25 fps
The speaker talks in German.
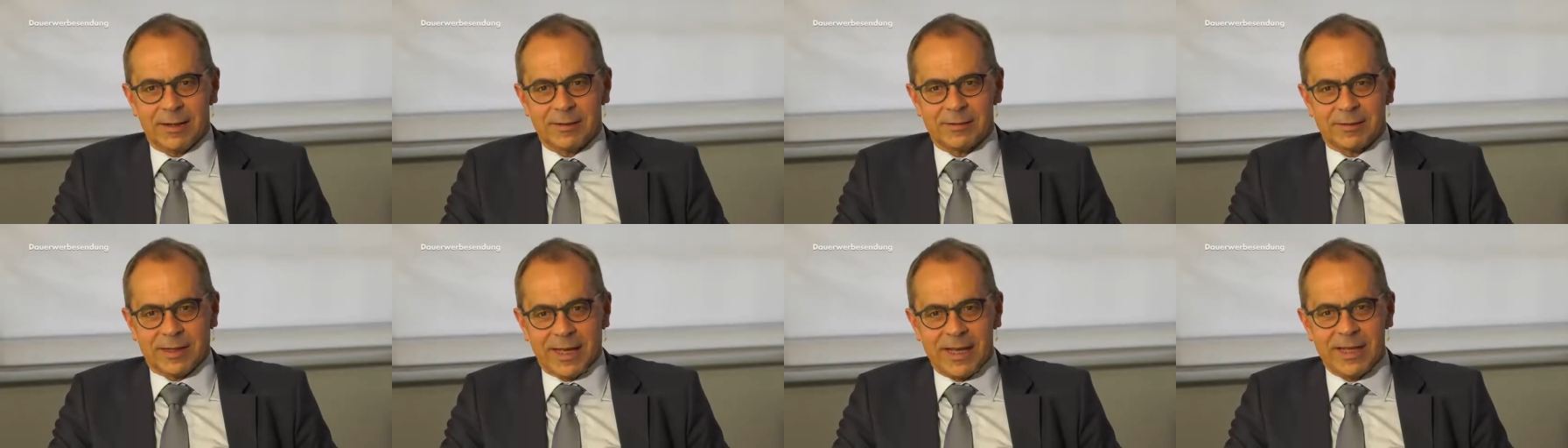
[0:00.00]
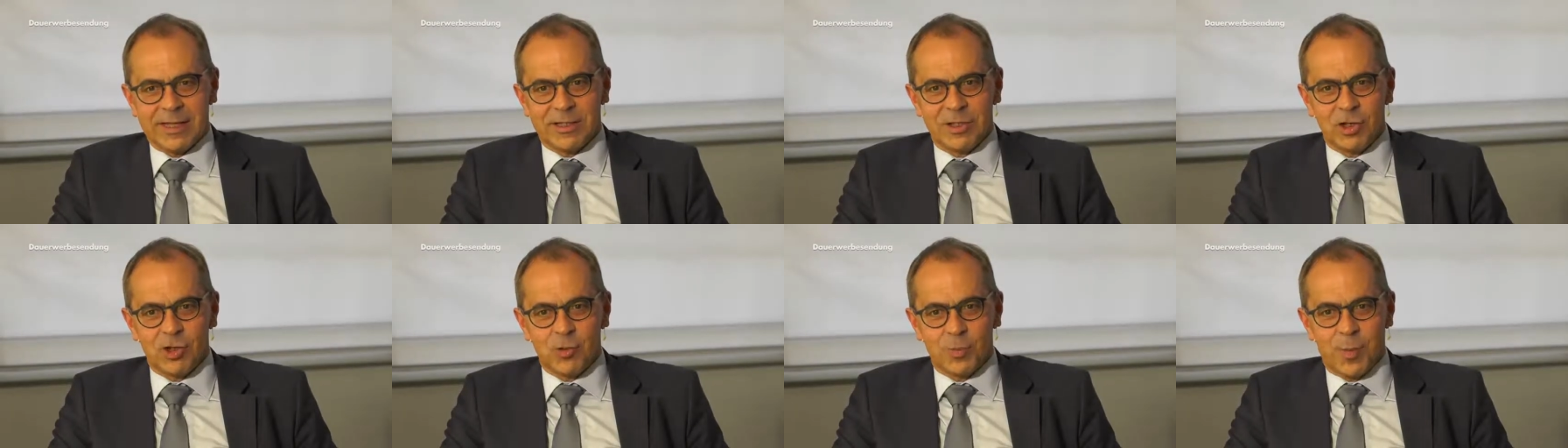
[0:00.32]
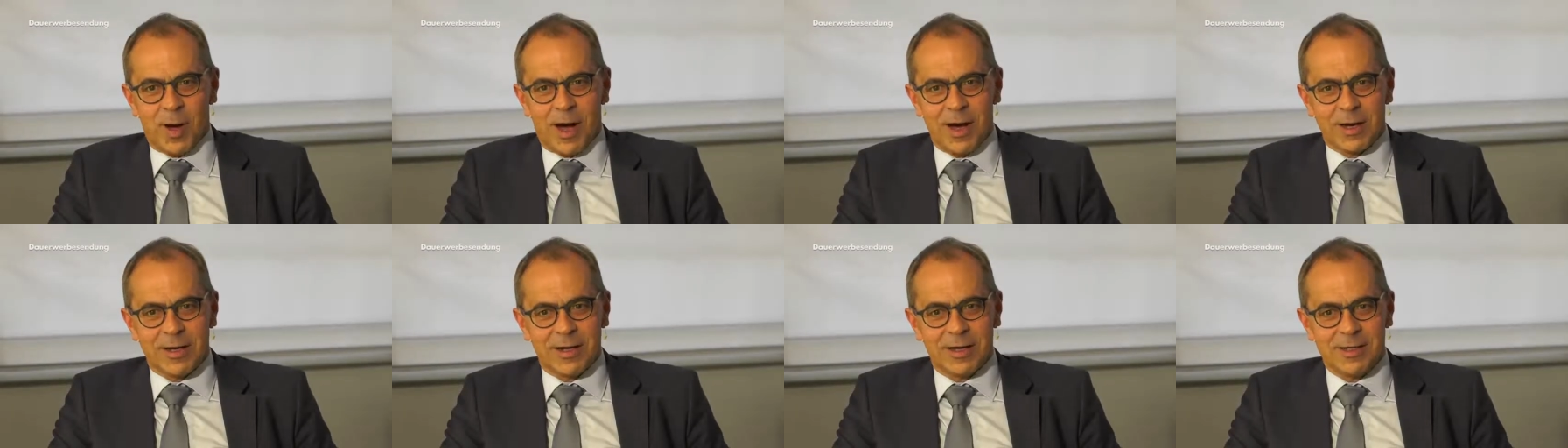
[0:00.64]
Trägt die
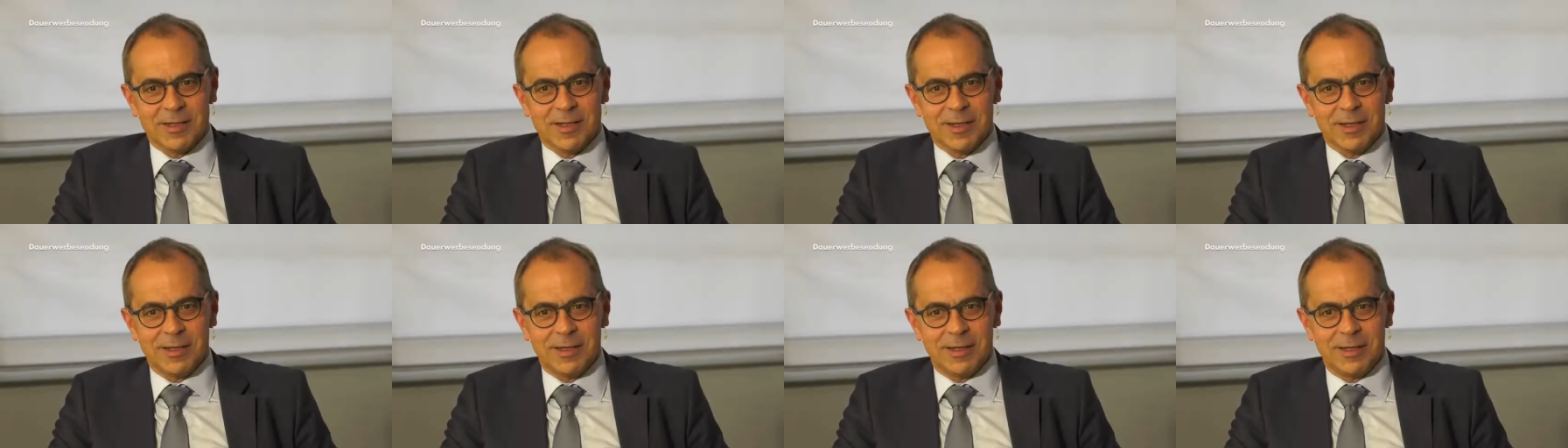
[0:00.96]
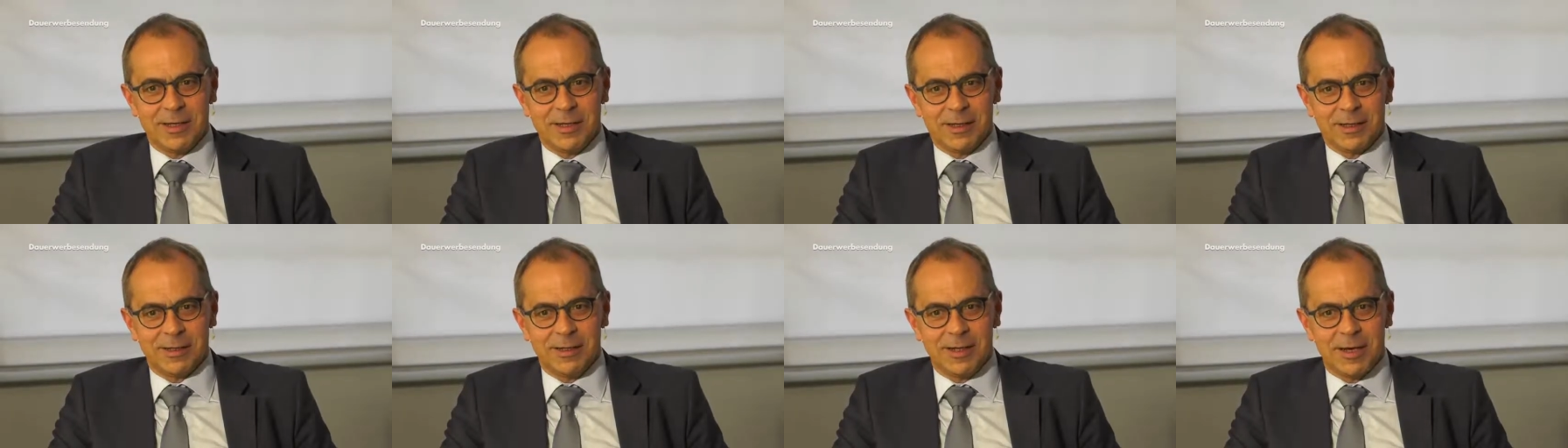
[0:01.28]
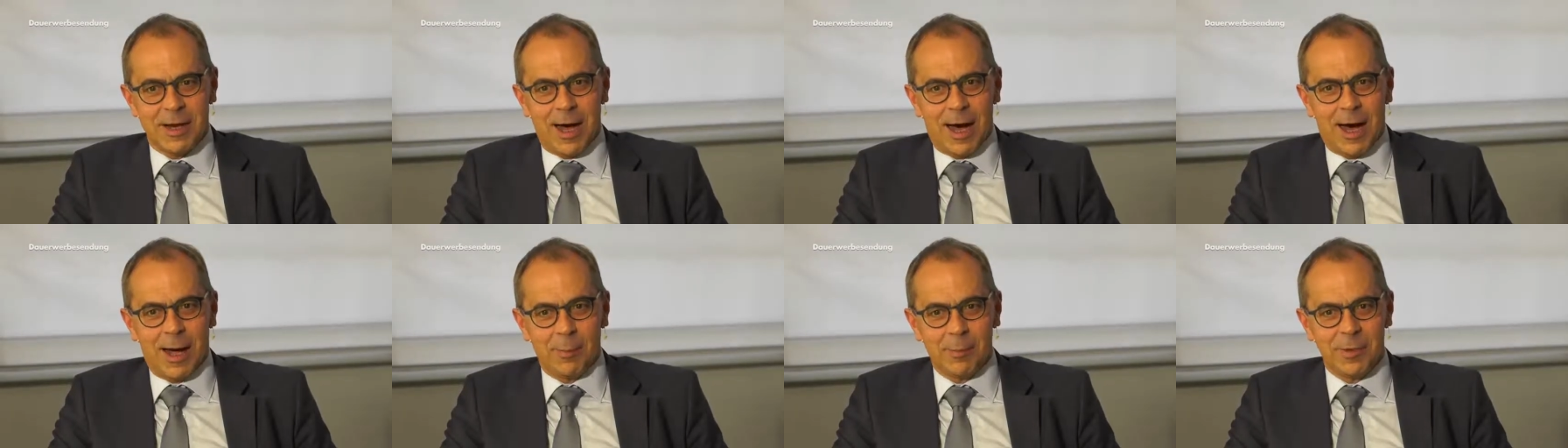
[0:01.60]
Sparkasse ihren
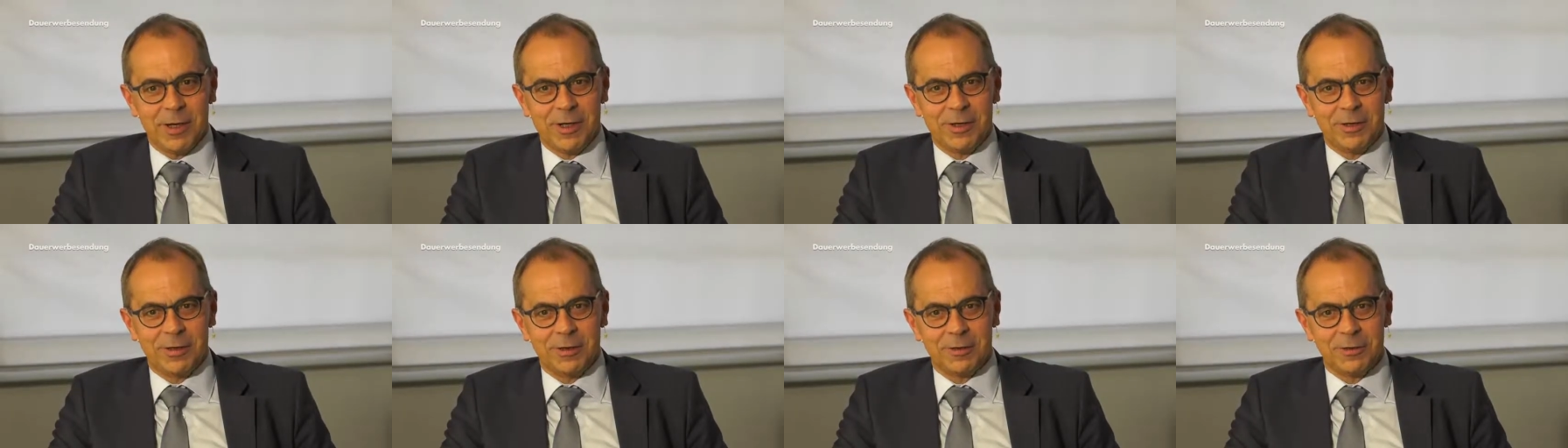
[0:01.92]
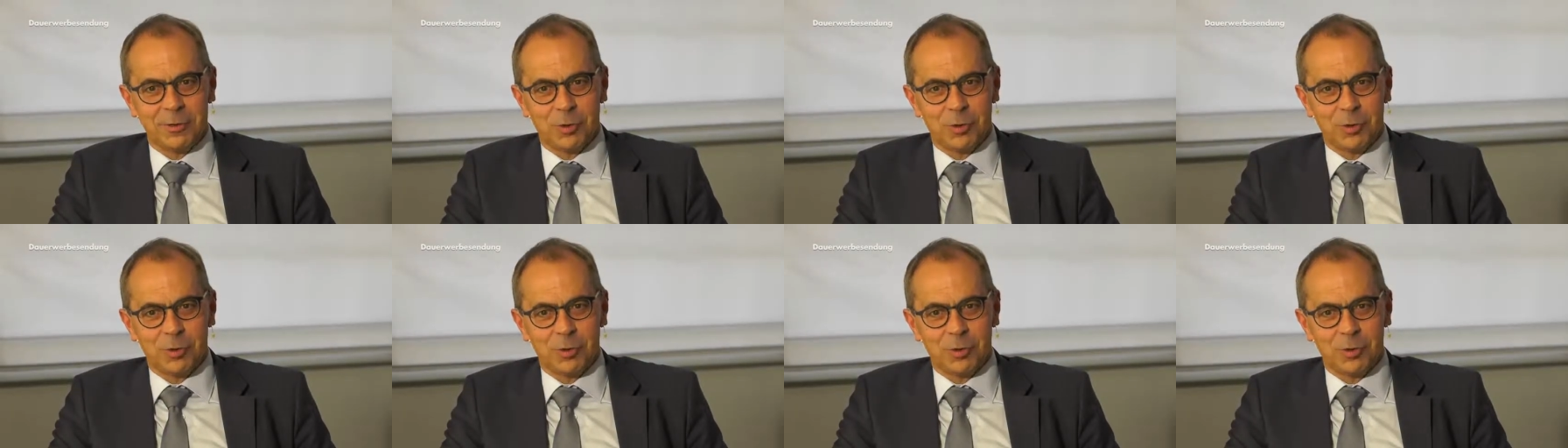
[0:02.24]
Namen